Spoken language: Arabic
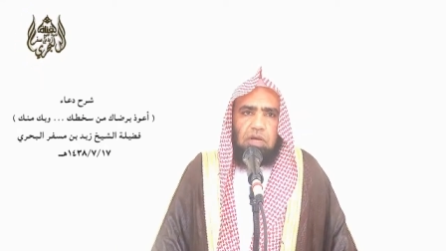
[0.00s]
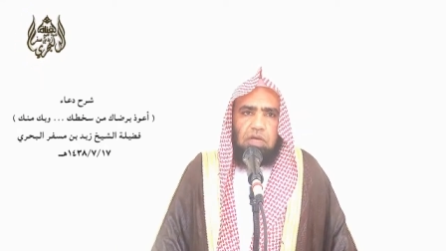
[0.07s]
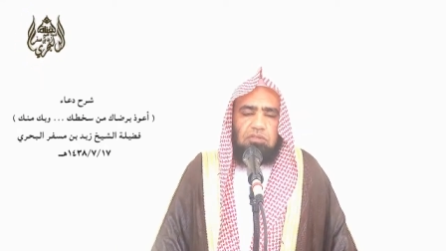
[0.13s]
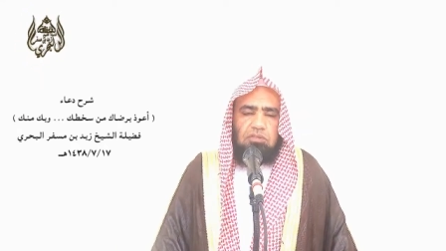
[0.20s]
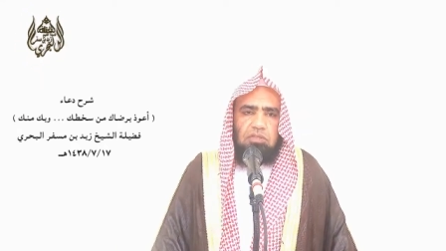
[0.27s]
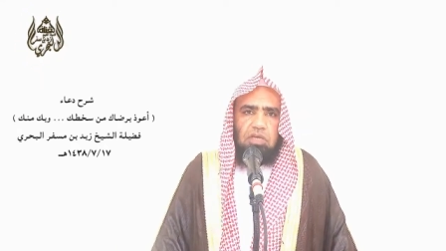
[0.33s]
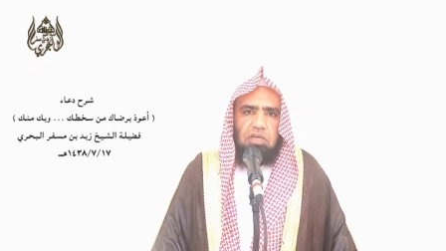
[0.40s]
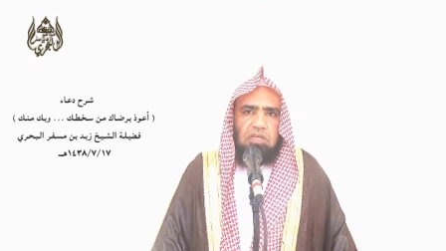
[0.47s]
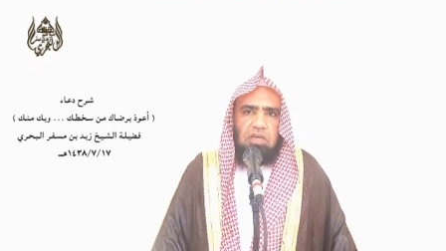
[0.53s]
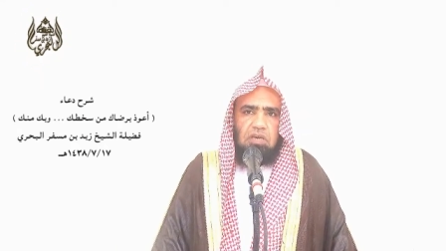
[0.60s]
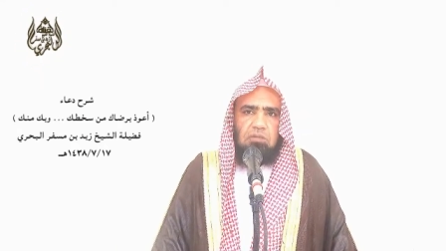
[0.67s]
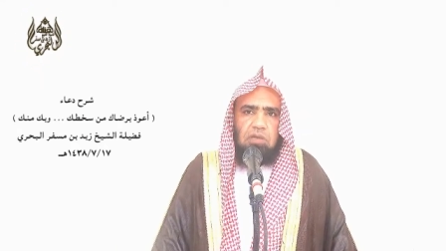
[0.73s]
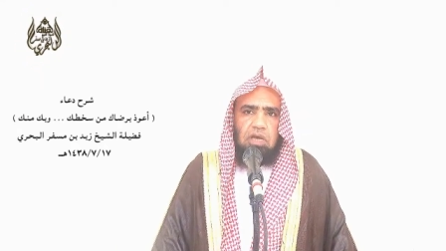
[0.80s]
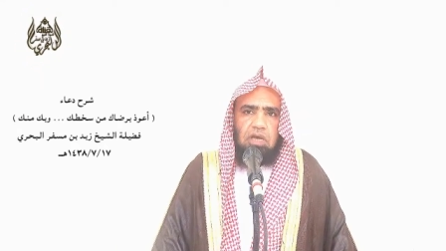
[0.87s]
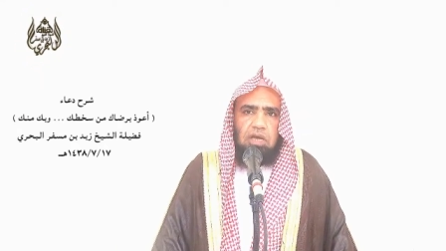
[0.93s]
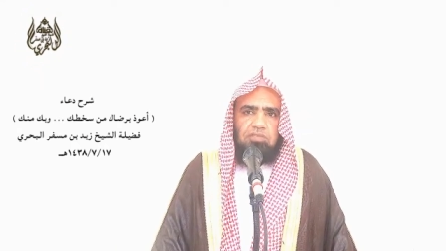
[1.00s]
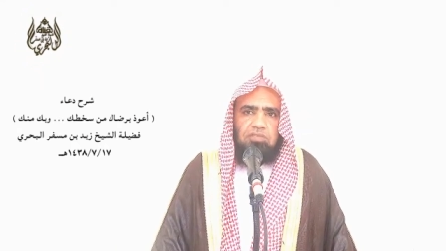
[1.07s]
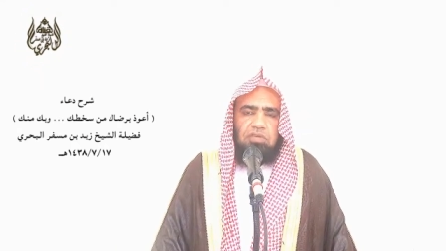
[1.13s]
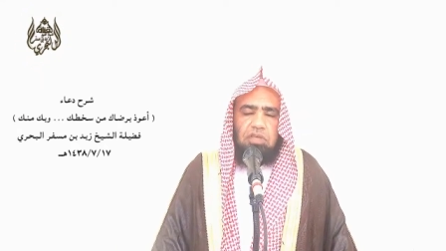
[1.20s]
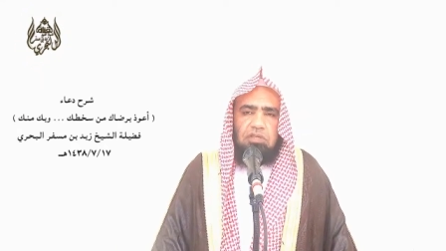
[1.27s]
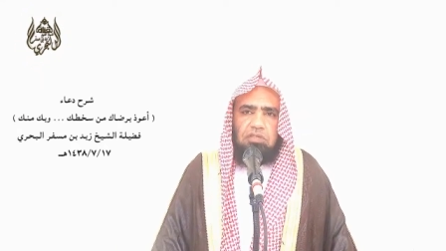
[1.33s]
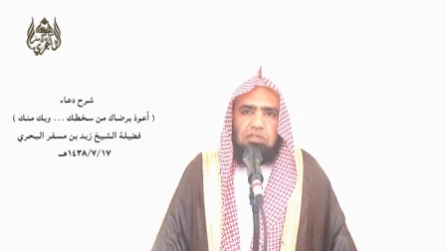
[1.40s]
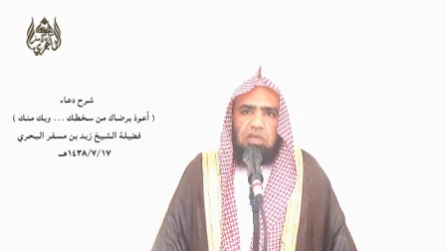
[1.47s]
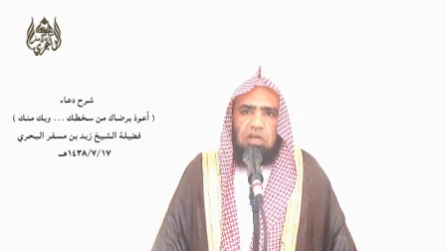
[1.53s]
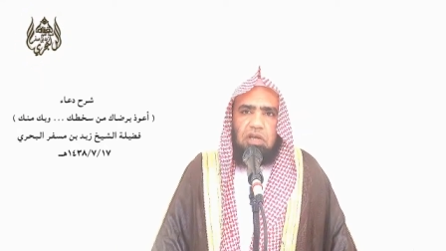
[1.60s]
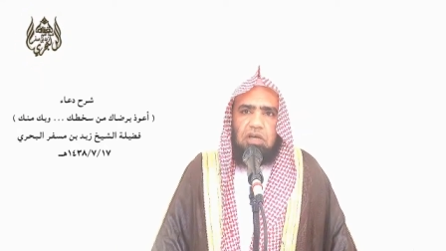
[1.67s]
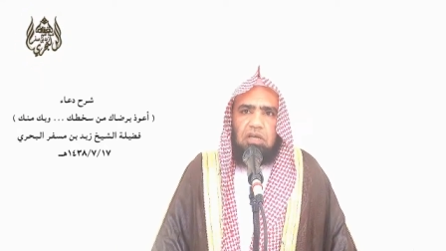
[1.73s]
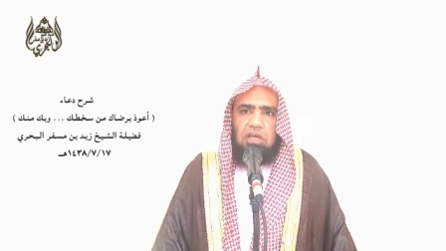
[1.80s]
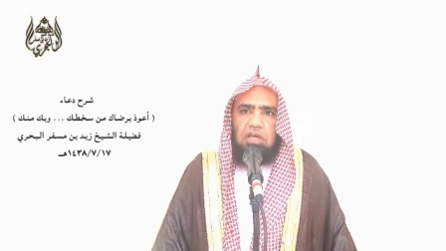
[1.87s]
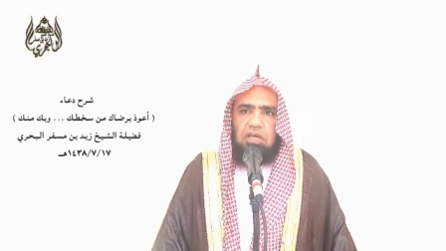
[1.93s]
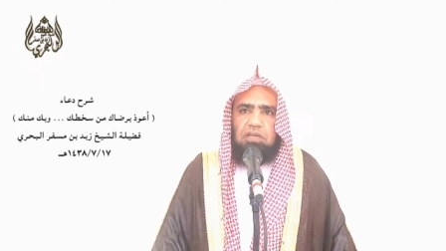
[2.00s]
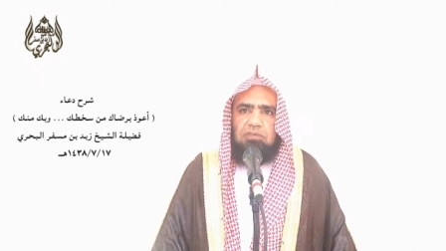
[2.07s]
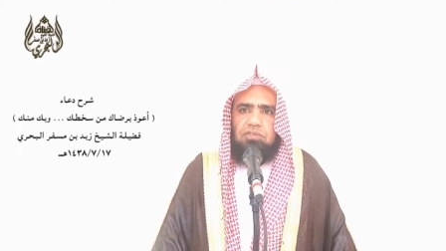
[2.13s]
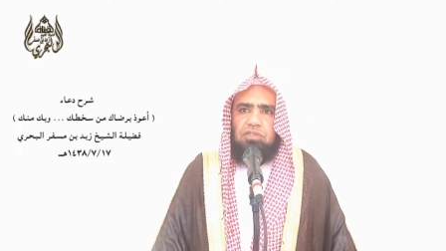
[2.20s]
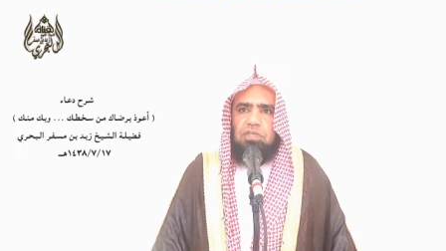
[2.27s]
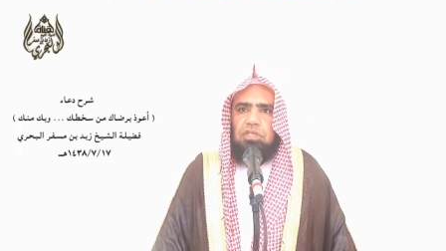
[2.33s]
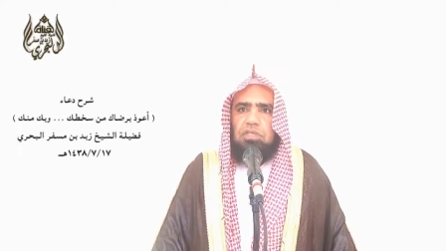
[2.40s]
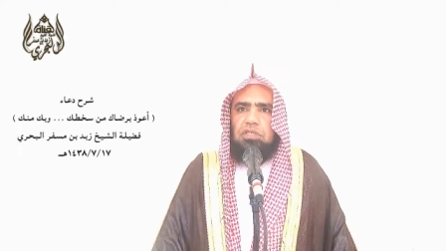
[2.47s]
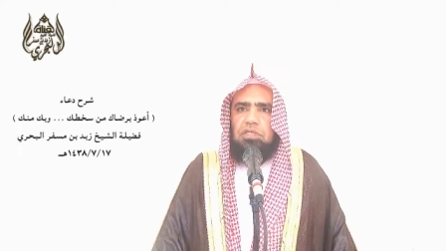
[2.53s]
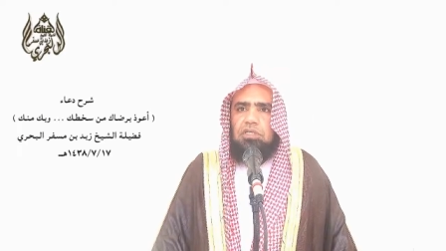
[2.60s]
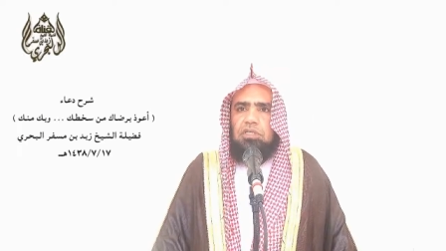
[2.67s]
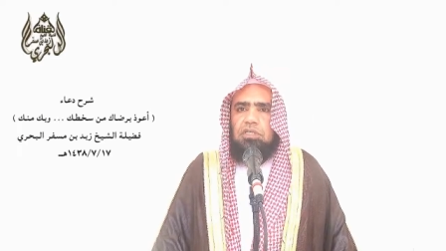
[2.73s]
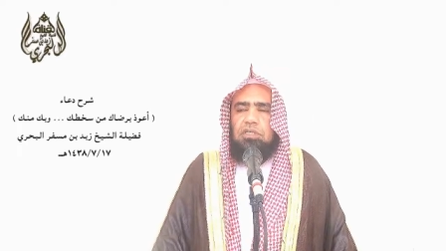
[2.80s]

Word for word: أنت كما أثنيت على نفسك